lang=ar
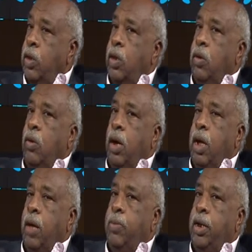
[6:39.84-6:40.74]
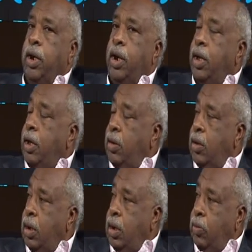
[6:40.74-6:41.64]
وكان بيننا
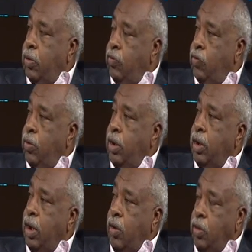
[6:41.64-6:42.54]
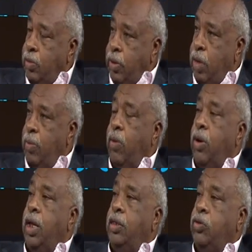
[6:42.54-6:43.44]
آه، البروف عمر عوض إبراهيم
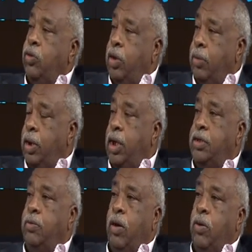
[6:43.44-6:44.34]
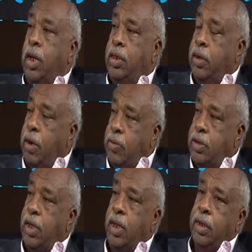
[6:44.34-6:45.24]
عوض دكتور عبد العظيم عوض إكرام
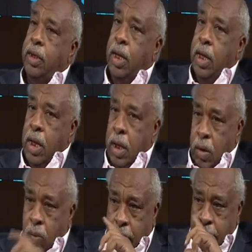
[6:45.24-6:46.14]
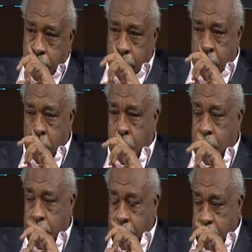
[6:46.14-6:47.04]
الصادق وعدد من
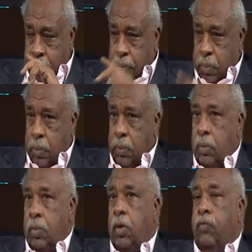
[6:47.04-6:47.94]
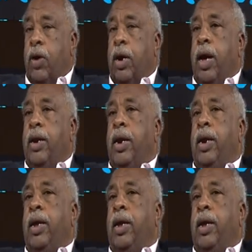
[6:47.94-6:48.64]
المذيعين فكان